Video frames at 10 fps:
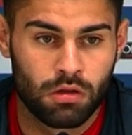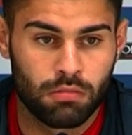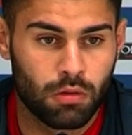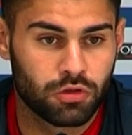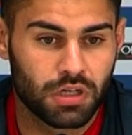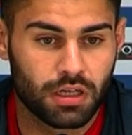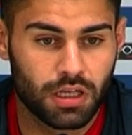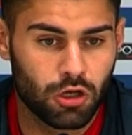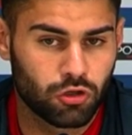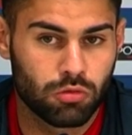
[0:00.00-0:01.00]
vamos
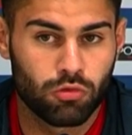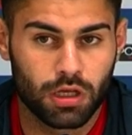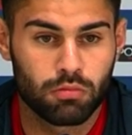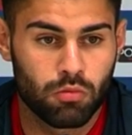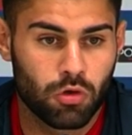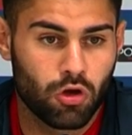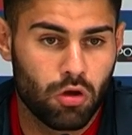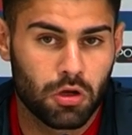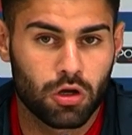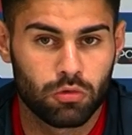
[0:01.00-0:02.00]
tranquilos, somos un equipo muy
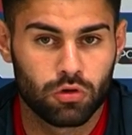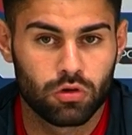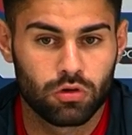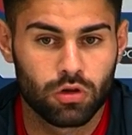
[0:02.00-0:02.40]
joven, como,